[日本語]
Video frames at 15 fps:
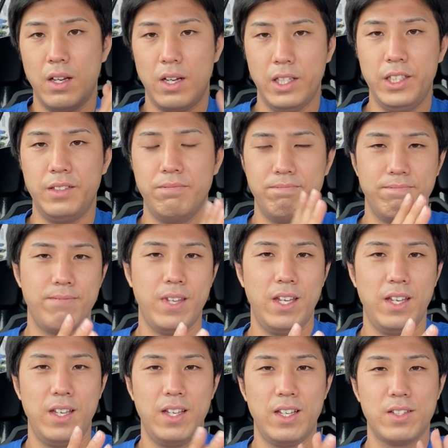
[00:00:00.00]
はい。
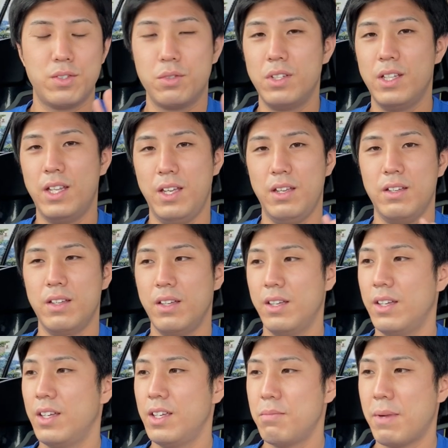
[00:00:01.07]
えー、それで、
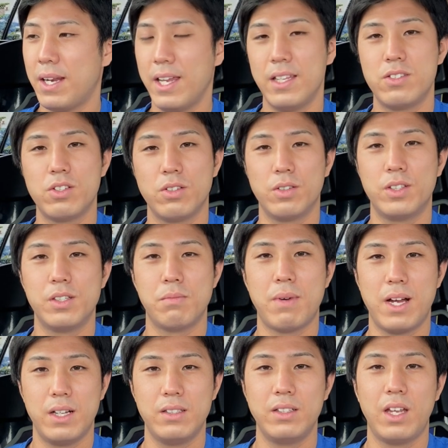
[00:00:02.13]
えー、今ね、ちょっと
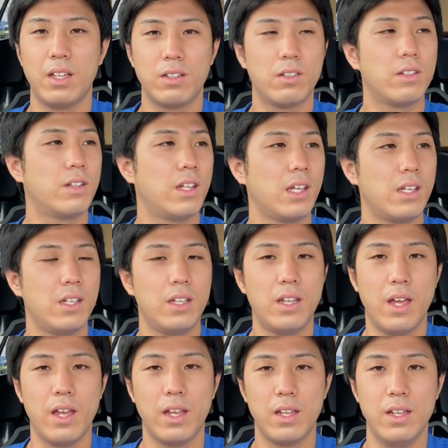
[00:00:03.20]
車受け取ってき
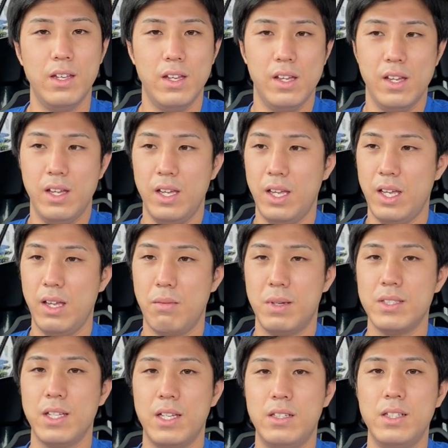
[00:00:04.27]
て、えー、
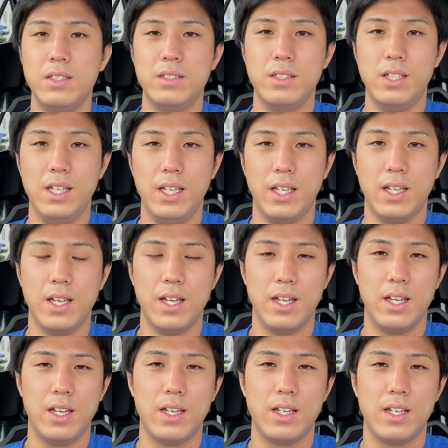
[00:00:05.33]
まず LSD、
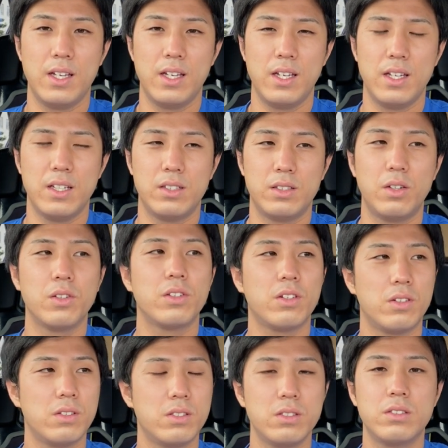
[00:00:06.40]
えー、
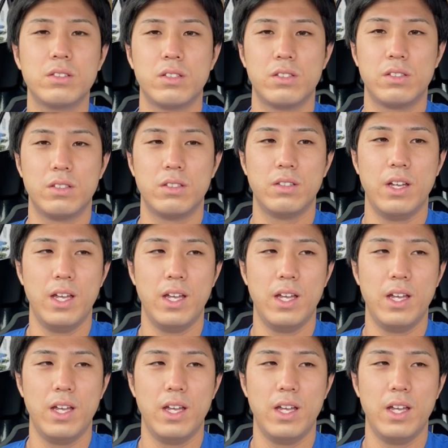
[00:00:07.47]
フロント、クスコの、